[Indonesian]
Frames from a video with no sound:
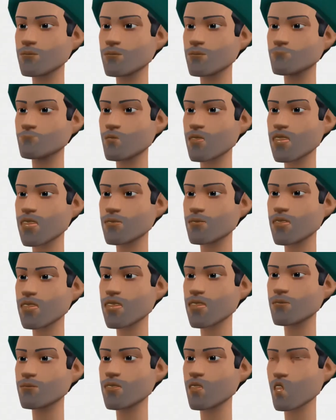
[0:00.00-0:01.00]
Ya karena
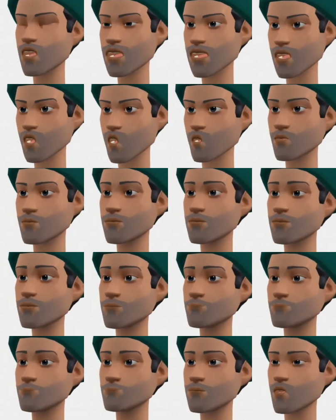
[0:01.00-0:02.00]
kamu, Toden.
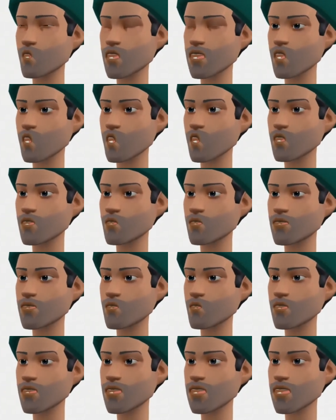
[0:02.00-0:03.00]
Dipikir pakai ilmu
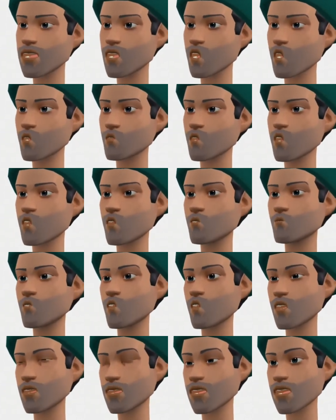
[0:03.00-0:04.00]
gaib apa bisa
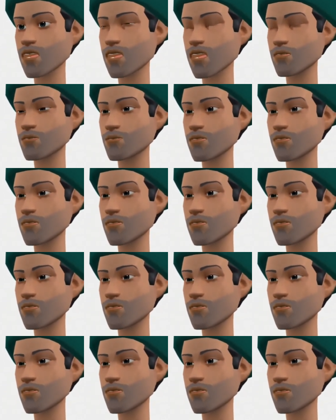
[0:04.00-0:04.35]
jatuh sendiri?